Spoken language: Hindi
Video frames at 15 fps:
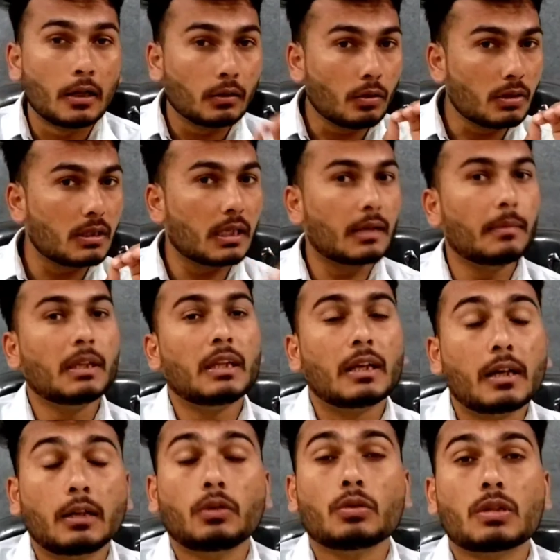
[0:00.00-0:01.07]
तो इस चक्कर में
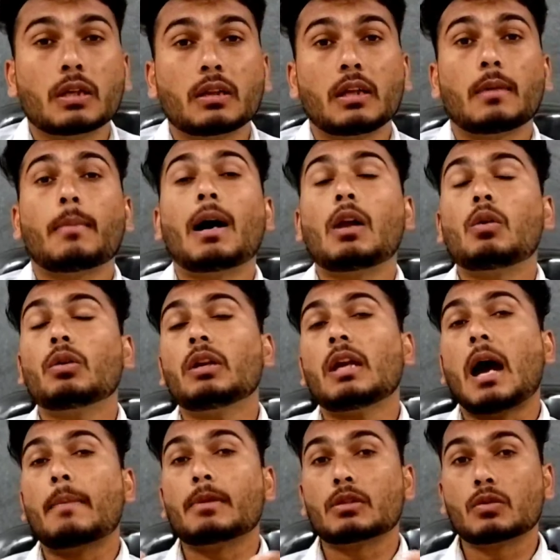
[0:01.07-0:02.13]
दिक्कत हो सकती है मान लो कि
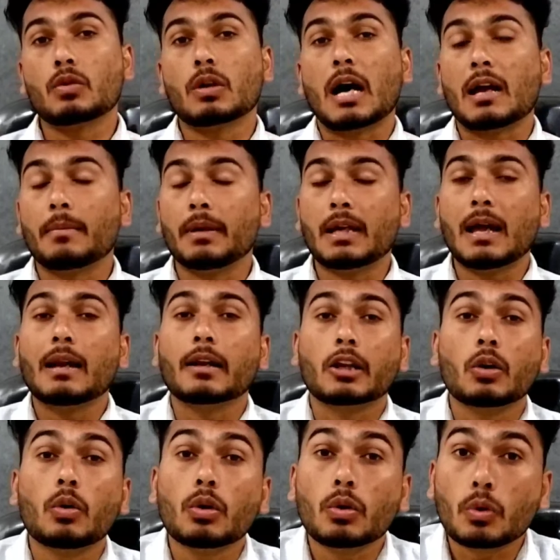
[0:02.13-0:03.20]
आप इसको कान में डाल
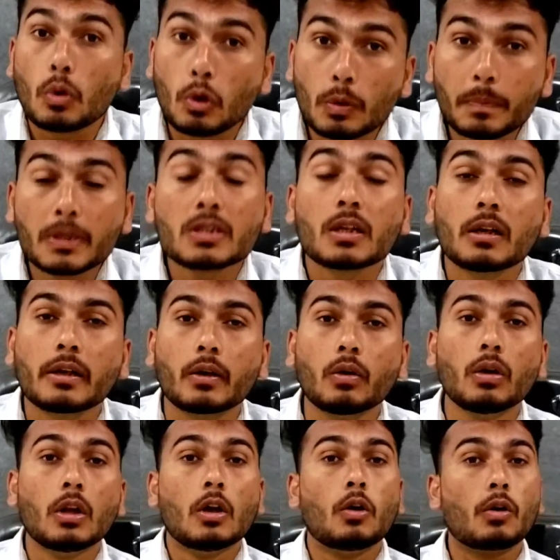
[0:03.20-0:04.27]
रखे हो रोड पर चल रहे हो
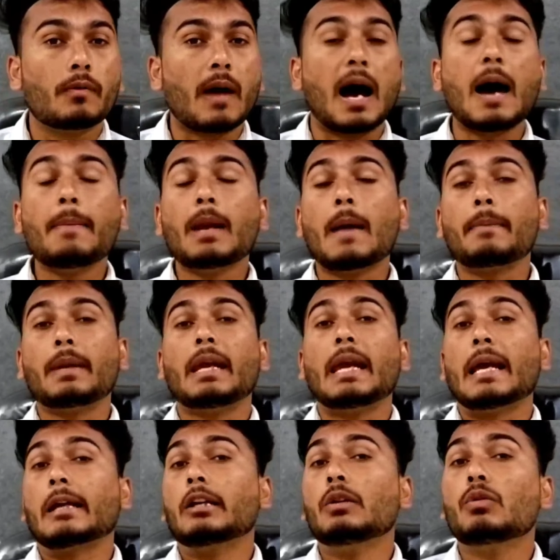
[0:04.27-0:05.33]
और वहां पर आपने
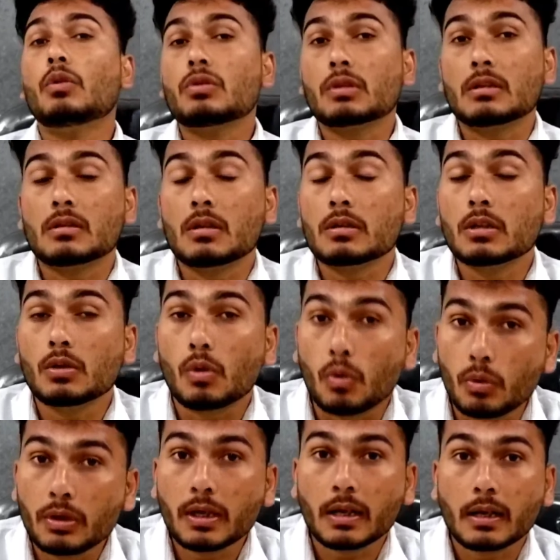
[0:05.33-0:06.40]
एक्टिव नॉइज़ कैंसिलेशन
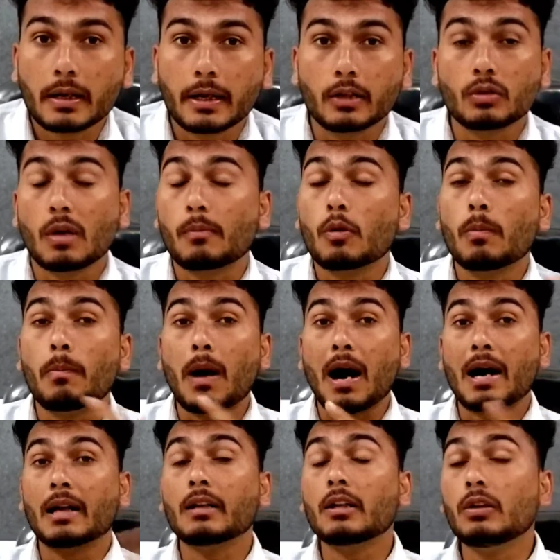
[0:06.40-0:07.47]
ऑन कर रखा है तो आपको
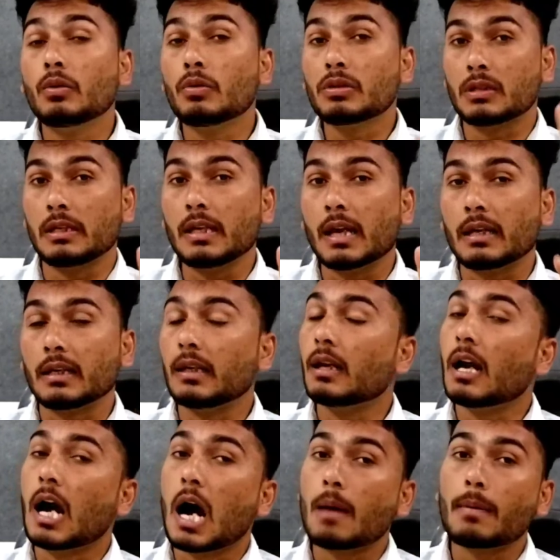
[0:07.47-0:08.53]
बाहर की नॉइज़ नहीं आएगी
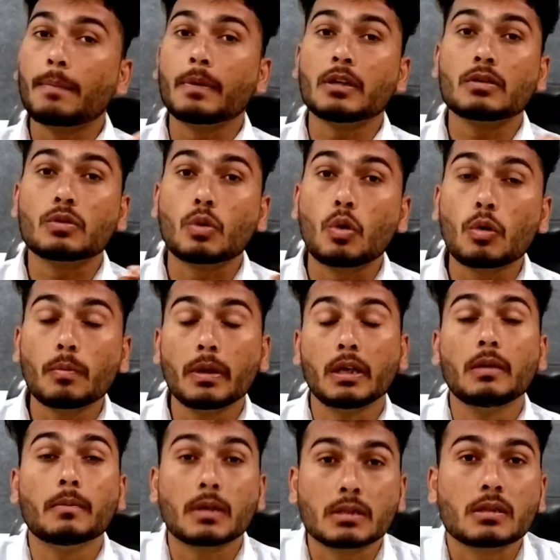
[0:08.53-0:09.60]
आप अपने सॉन्ग में
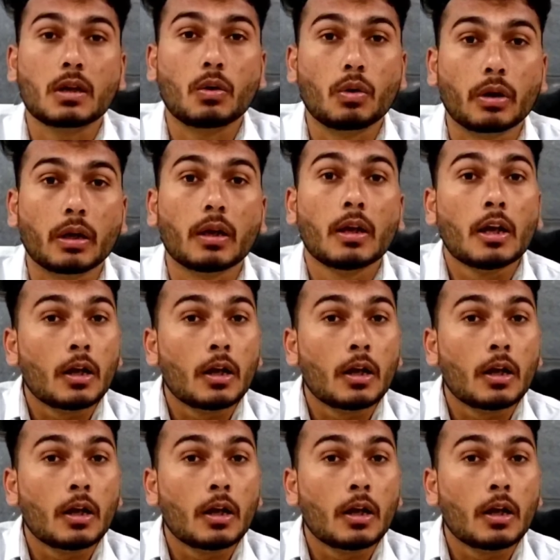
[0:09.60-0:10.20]
ही मस्त रहोगे